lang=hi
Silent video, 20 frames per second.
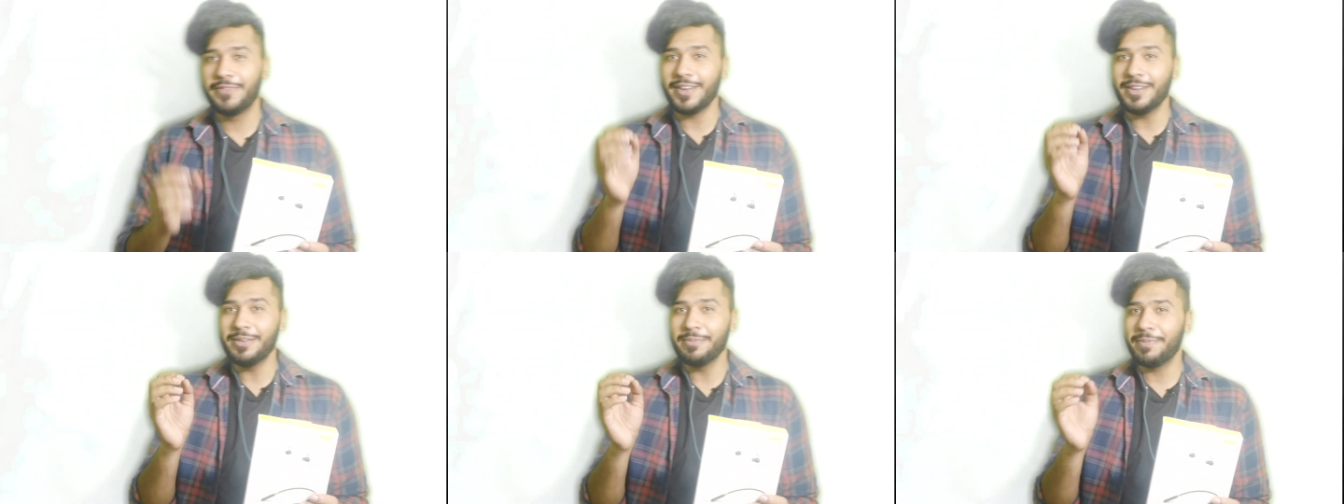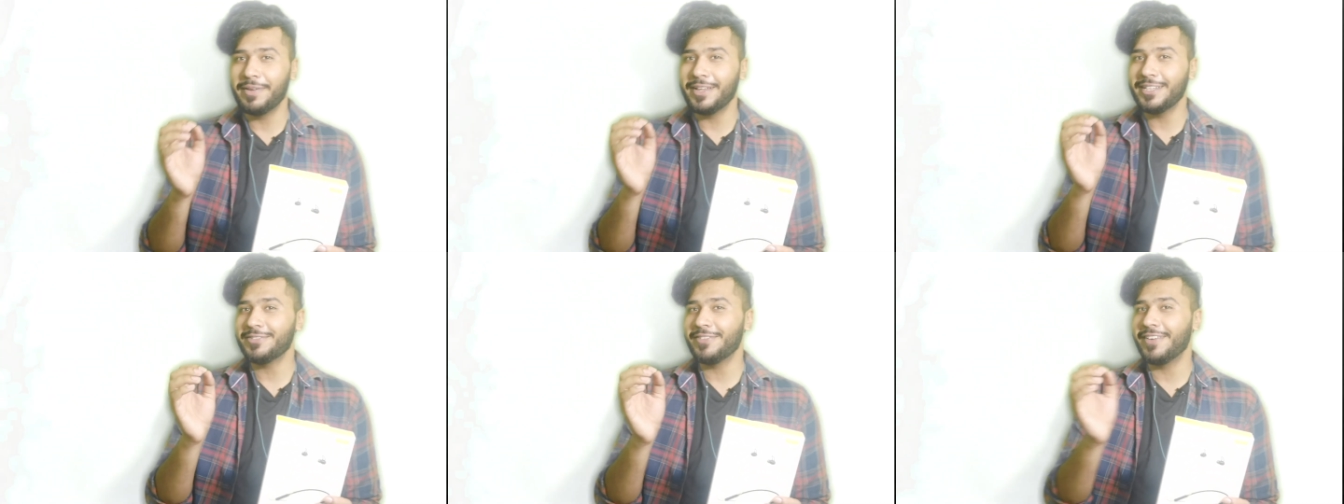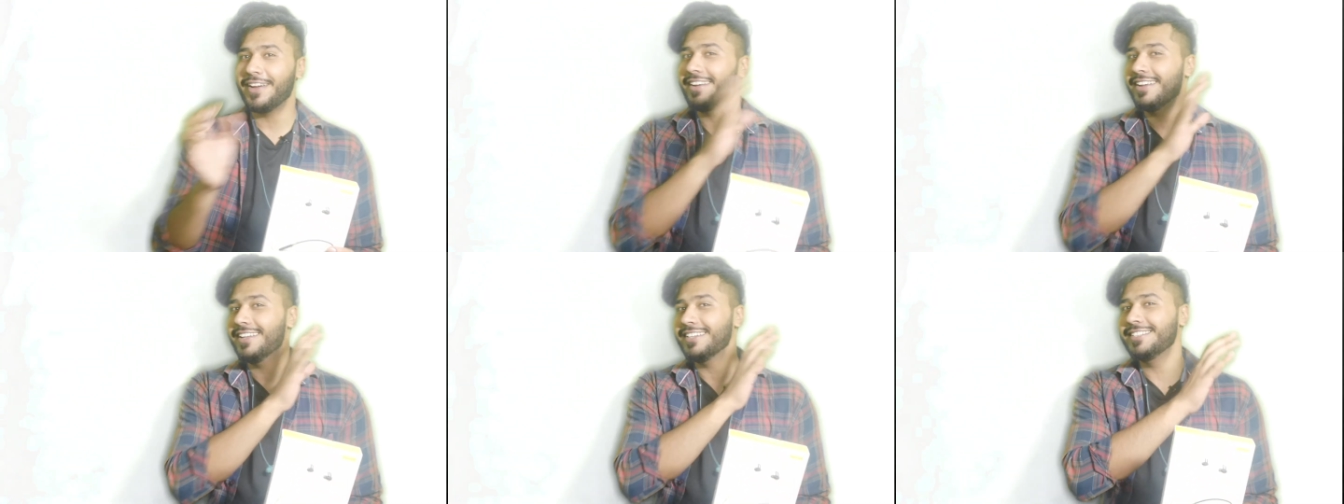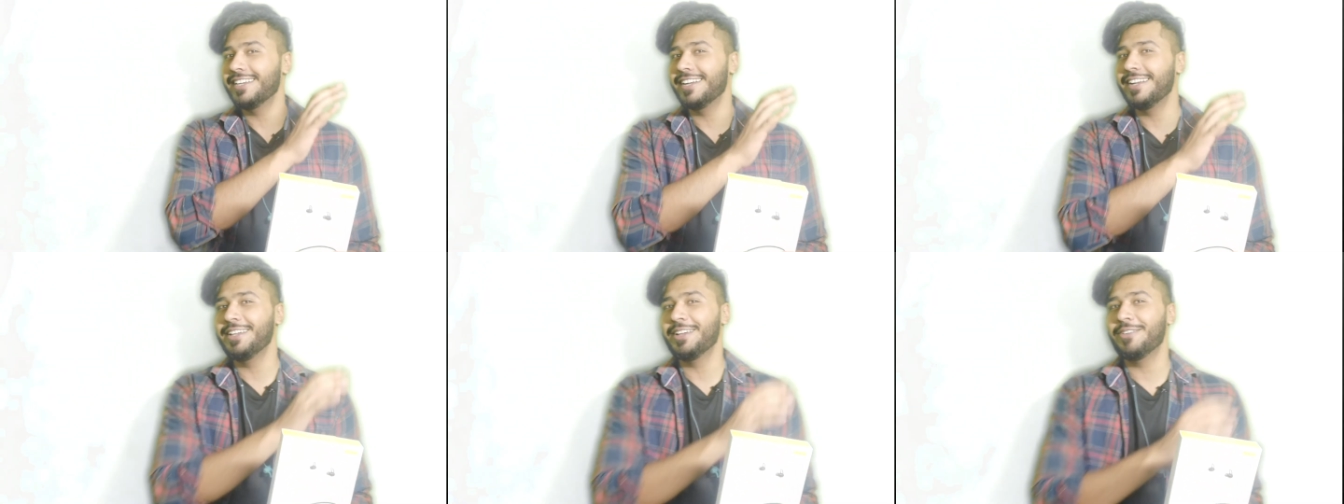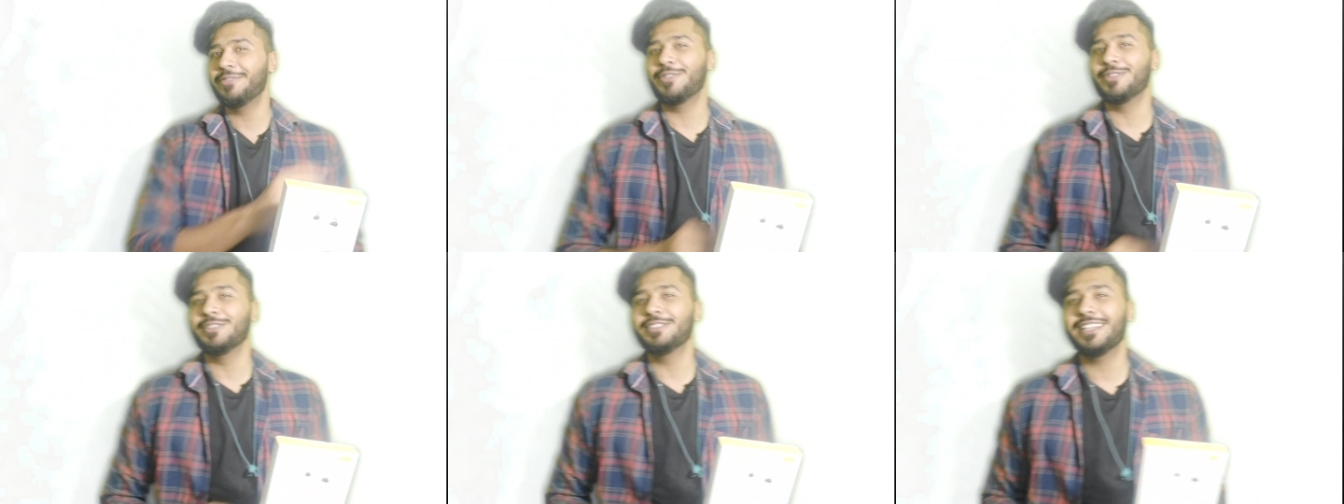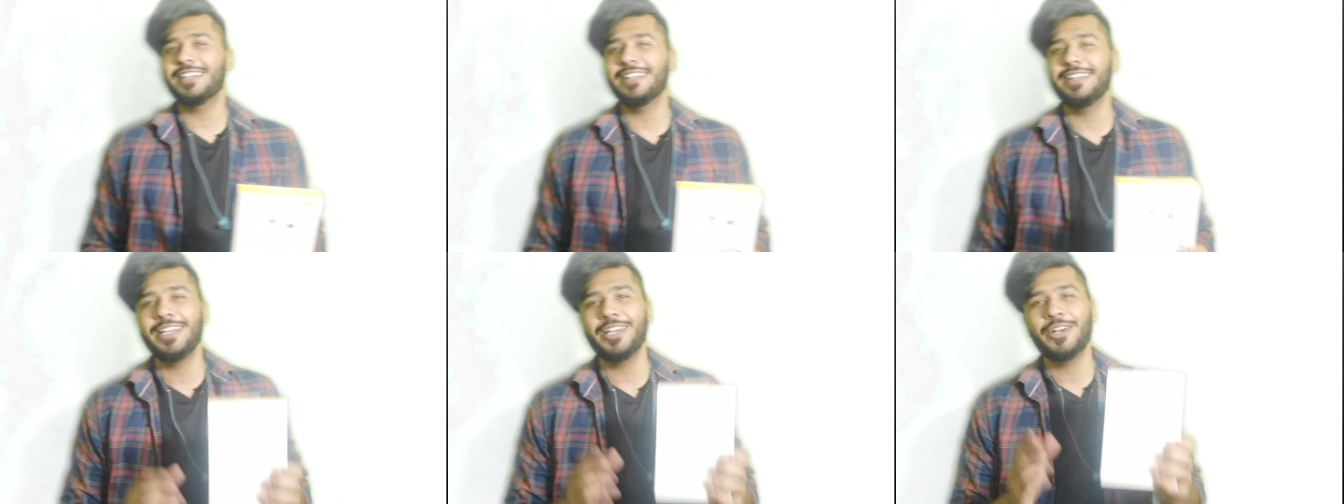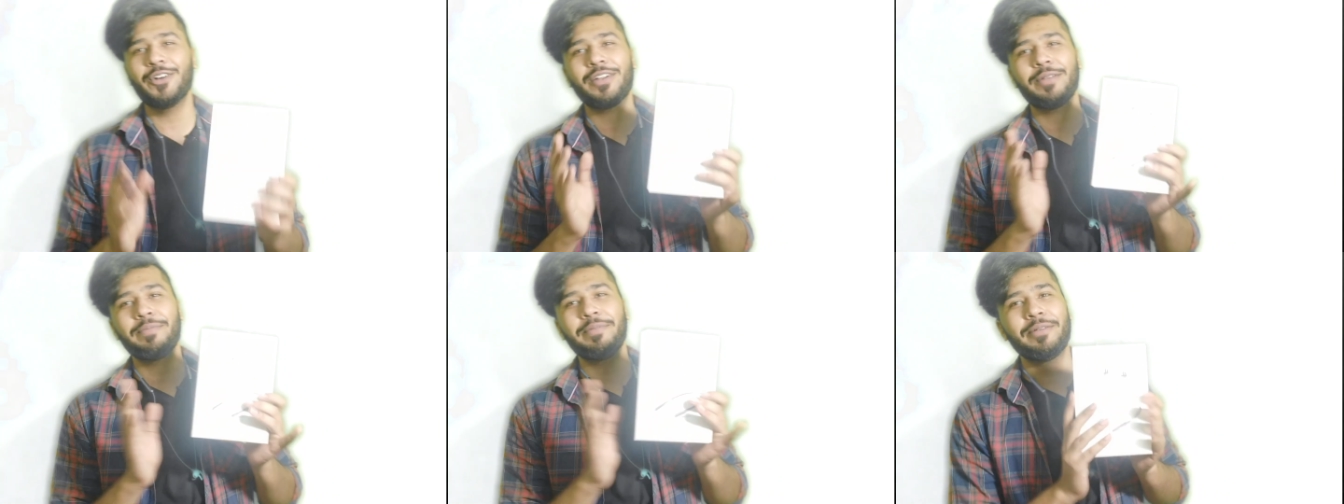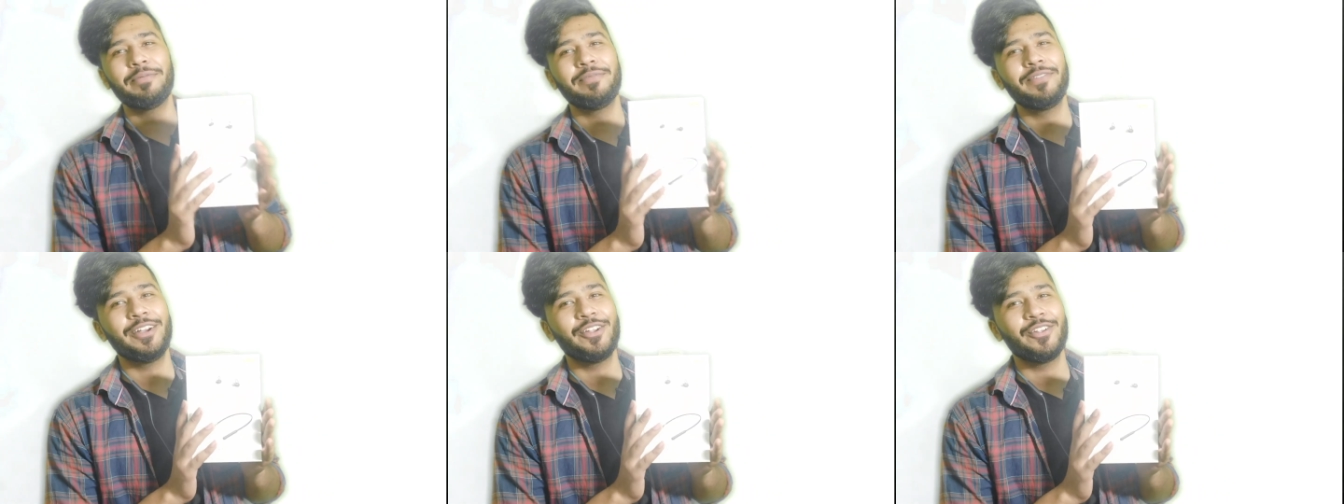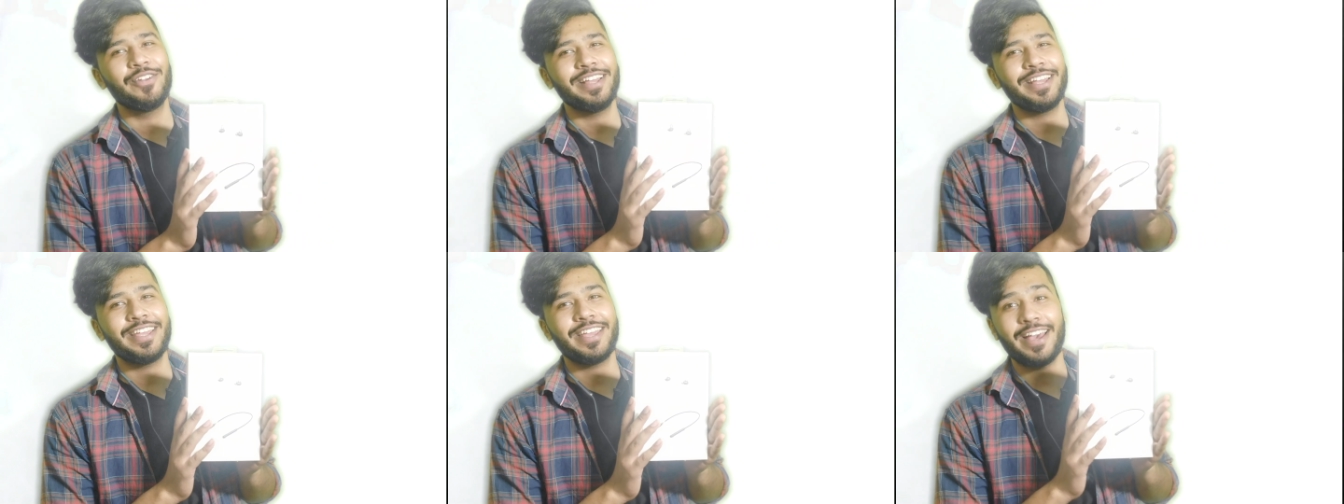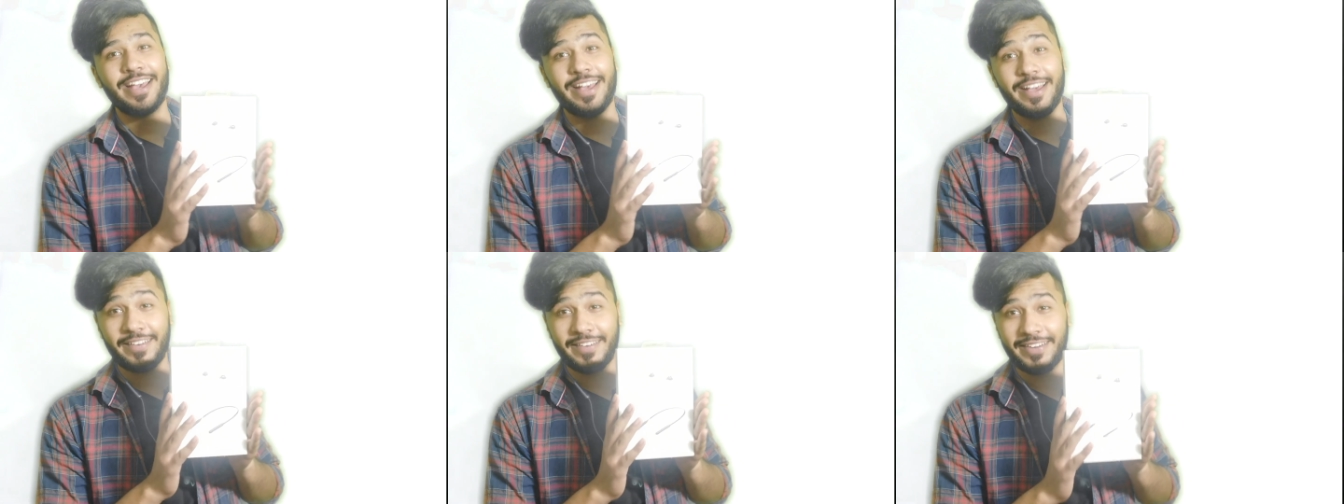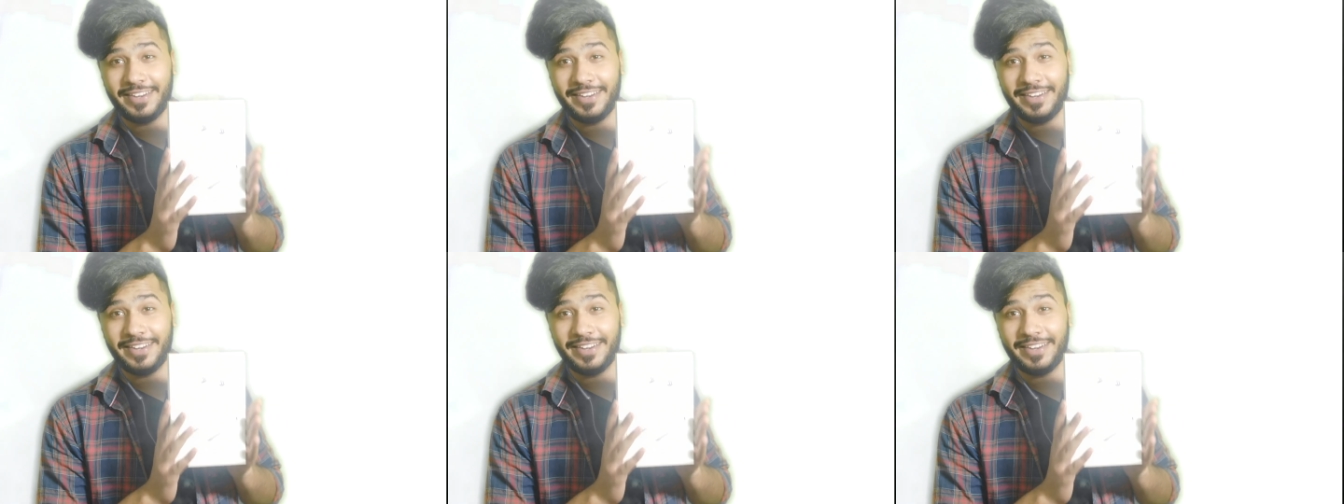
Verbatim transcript: वन प्लस वायरलेस जेड ईयरफोन्स के लिए और अभी हम वीडियो लेके आए